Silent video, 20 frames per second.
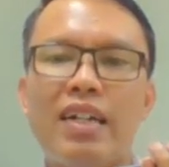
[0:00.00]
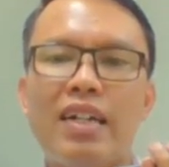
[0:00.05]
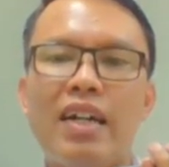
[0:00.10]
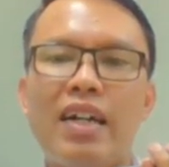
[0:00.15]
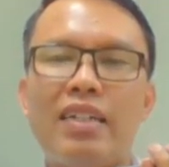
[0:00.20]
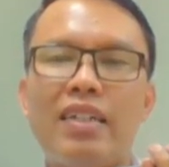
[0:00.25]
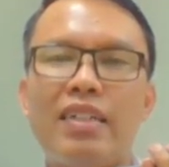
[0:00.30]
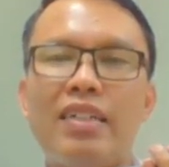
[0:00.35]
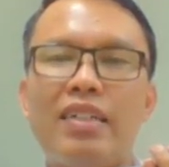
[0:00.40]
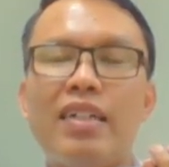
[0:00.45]

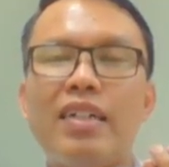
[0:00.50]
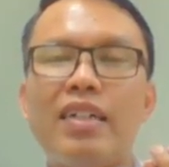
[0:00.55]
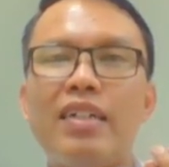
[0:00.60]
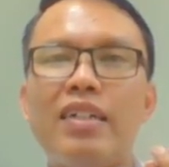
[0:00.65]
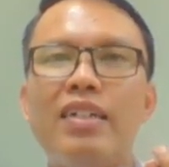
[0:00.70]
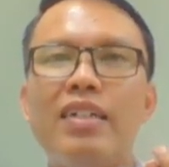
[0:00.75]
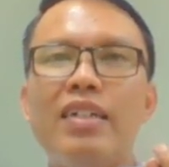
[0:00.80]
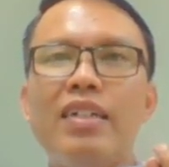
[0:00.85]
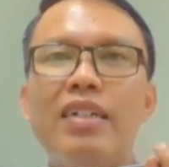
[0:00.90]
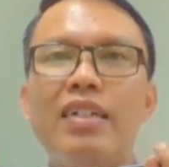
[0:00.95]
Artinya
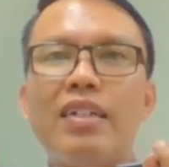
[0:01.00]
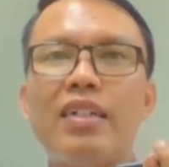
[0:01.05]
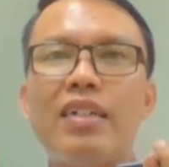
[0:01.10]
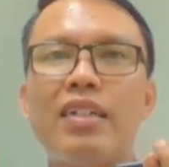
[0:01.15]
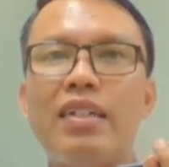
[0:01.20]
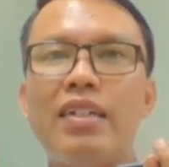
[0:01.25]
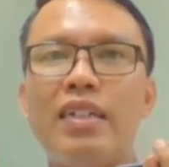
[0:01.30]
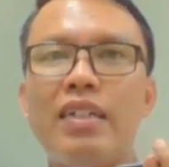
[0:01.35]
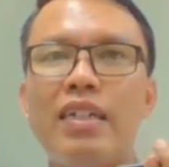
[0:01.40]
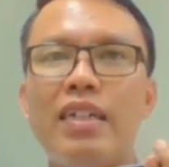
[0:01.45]

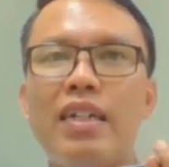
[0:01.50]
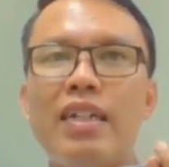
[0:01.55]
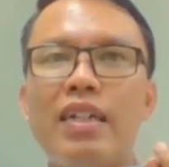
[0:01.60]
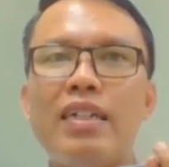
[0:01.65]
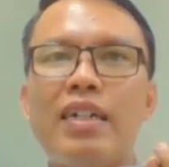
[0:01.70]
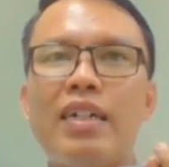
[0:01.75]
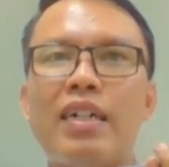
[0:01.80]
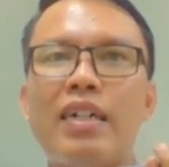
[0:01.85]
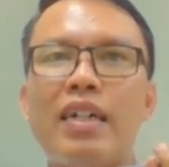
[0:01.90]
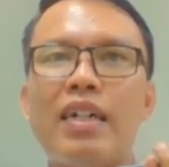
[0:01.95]
ketinggian
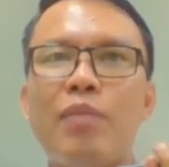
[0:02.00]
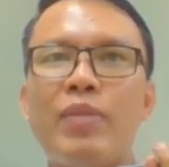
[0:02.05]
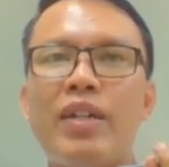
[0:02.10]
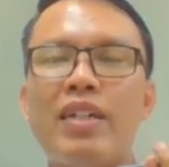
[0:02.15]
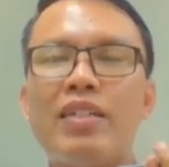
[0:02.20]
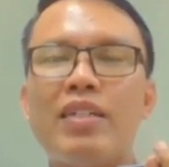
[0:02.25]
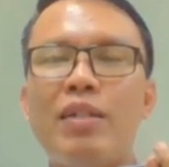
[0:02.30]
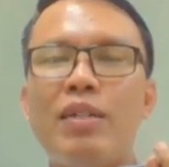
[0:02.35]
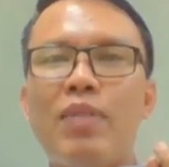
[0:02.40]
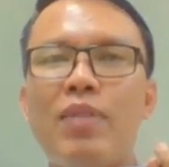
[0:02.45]
yang kami
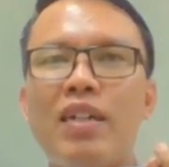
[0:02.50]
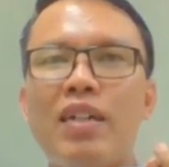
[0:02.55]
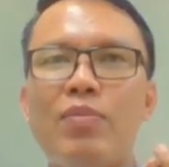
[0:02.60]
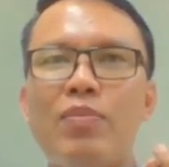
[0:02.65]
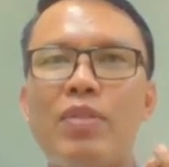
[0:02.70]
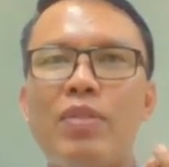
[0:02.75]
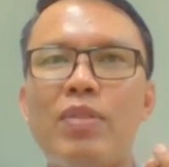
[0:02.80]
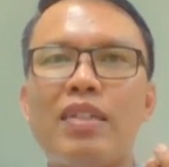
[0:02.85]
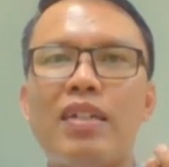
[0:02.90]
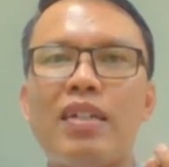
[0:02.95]
estimasi
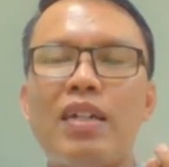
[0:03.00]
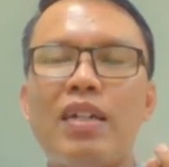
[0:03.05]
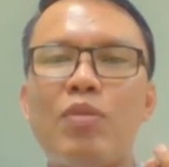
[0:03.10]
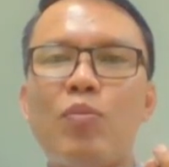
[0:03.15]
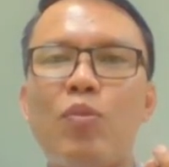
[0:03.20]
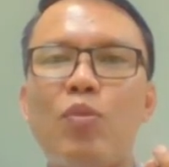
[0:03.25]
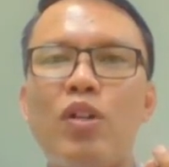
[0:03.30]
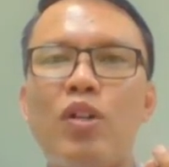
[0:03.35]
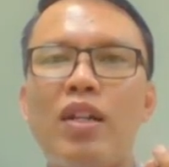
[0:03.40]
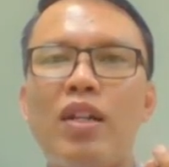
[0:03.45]
berdasarkan
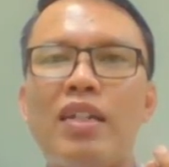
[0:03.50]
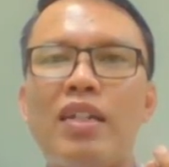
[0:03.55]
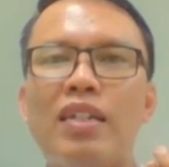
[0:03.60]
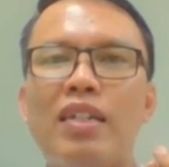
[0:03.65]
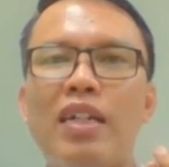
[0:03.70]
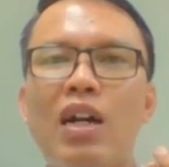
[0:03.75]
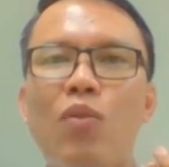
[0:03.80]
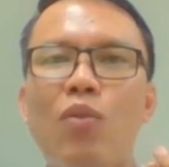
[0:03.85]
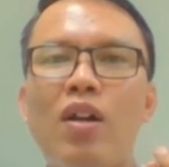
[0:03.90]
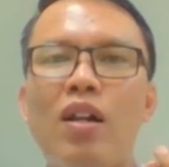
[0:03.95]
pemodelan di
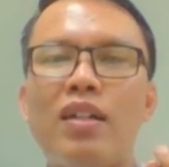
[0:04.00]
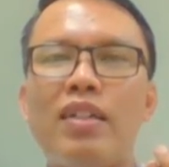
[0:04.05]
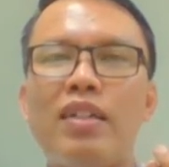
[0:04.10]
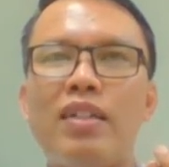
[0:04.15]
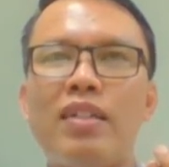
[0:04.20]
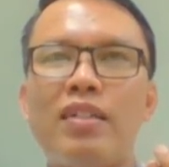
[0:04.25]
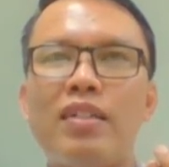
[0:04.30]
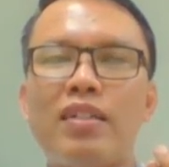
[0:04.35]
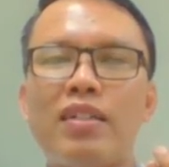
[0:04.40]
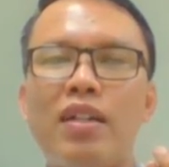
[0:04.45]
awal
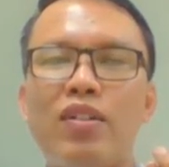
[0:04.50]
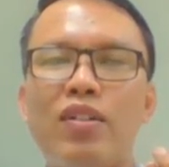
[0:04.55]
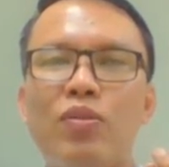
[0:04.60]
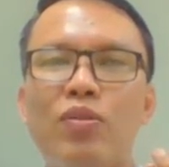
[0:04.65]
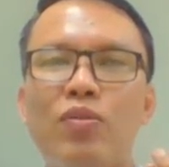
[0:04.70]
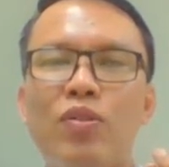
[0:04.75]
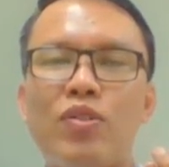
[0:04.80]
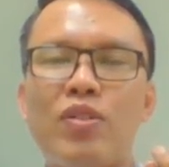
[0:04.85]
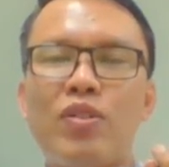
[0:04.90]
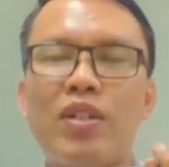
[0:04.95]
di skenario
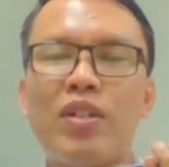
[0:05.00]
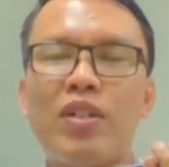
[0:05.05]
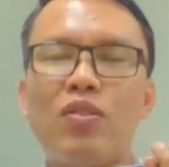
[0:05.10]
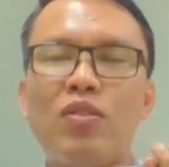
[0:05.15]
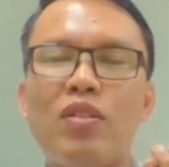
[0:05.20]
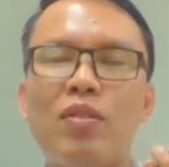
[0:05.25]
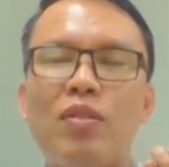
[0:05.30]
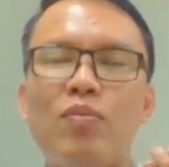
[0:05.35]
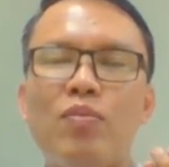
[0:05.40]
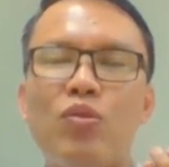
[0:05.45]
worst case atau
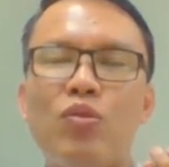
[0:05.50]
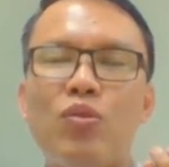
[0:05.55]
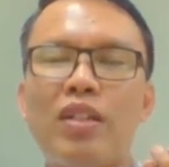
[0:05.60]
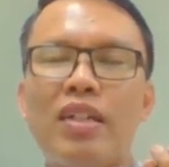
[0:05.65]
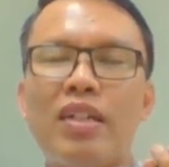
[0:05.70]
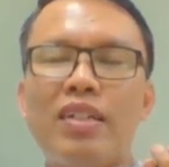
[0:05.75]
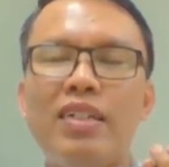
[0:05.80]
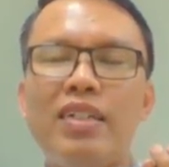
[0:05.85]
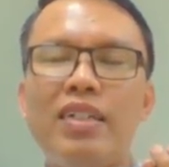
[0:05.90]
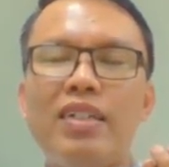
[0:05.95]
terburuk
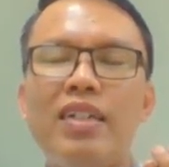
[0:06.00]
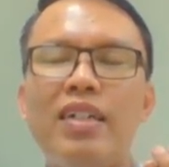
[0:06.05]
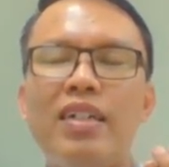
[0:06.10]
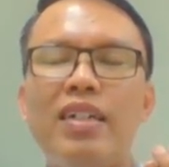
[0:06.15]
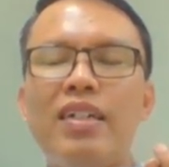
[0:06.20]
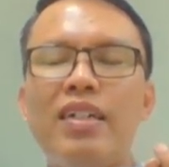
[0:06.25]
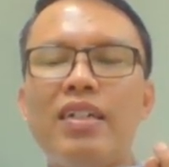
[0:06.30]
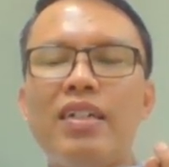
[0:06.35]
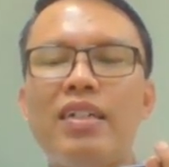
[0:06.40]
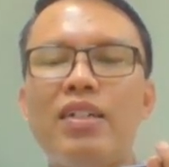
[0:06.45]
tadi
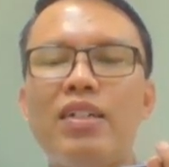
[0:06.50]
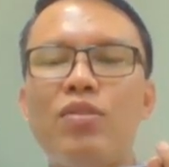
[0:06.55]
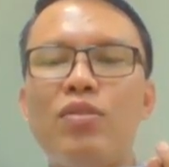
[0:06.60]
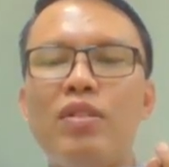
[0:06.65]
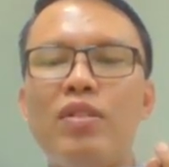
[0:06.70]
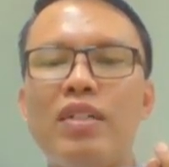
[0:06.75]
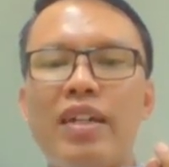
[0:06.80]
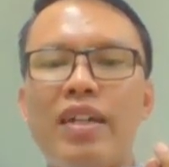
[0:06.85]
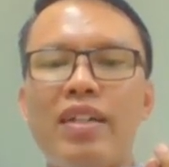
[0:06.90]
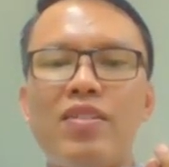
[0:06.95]
itu
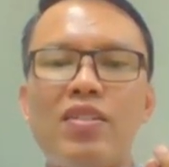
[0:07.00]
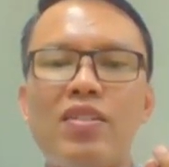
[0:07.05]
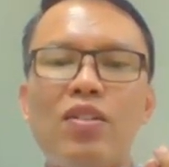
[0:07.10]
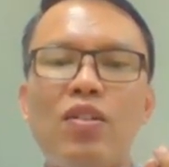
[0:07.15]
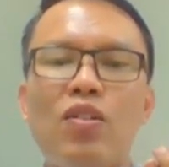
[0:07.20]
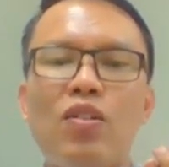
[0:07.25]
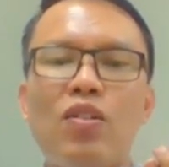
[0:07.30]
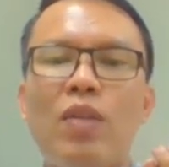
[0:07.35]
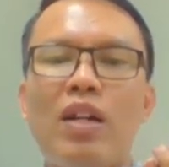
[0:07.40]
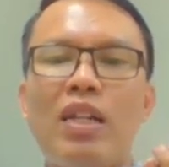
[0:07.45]
di range
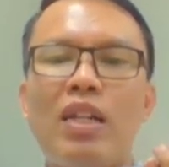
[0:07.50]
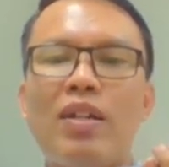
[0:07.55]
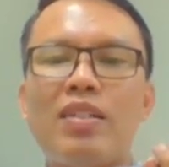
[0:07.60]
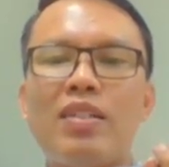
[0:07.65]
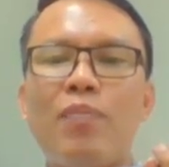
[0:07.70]
0,5 sampai